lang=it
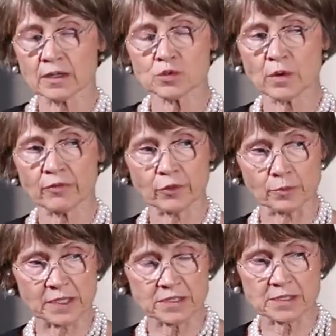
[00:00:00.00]
la sua
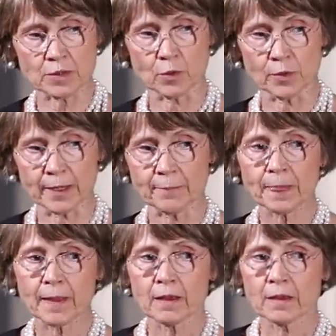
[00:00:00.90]

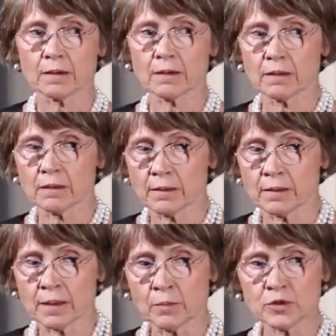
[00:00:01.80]
formazione.
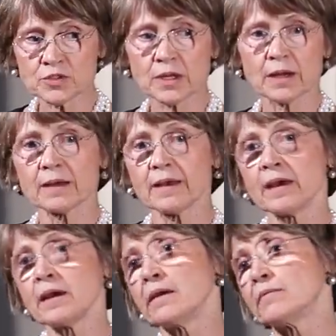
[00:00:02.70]
Eh, la mostra
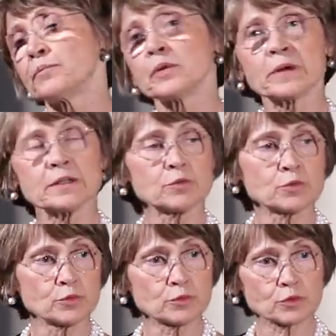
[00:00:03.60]
è prima di
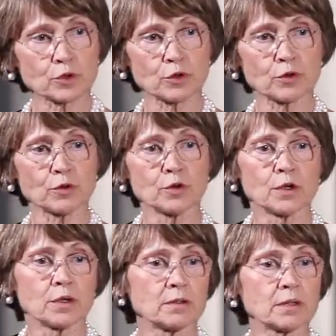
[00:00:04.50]

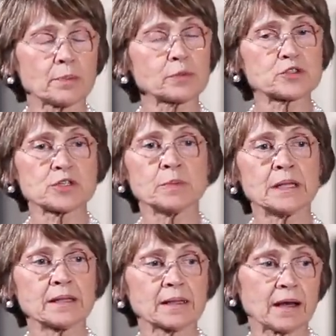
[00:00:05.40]
tutto la
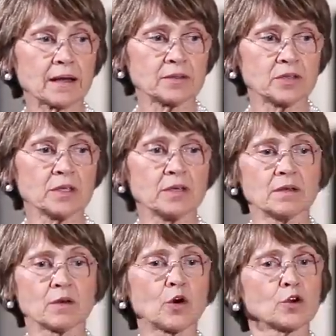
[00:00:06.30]
possibilità
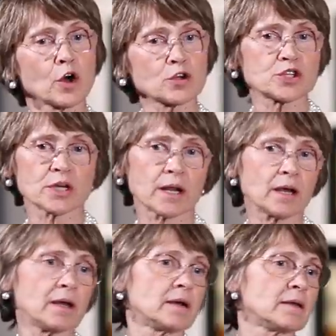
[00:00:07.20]
di
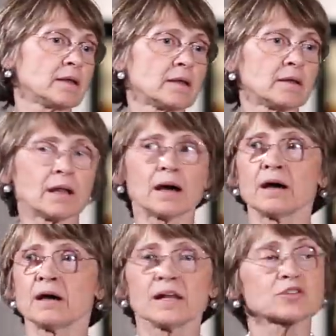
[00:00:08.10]
conoscere
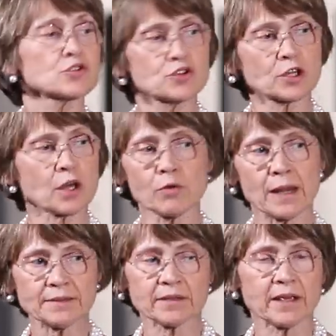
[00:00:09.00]
la, la società
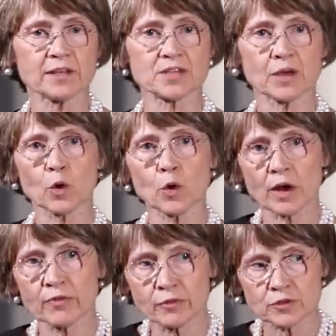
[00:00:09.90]
olandese,
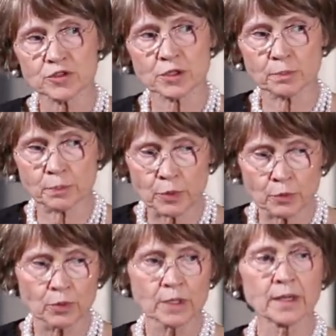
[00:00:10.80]
ancora forse
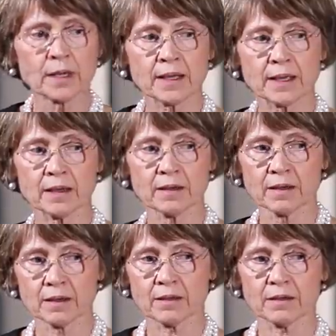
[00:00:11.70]
più che
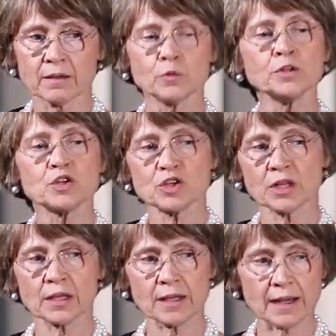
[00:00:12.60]
eh,
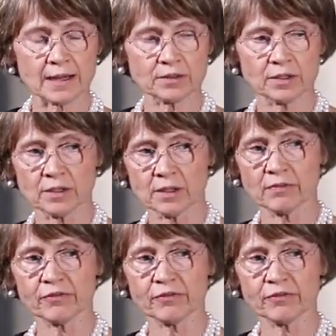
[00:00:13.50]
l'unicità dell'arte di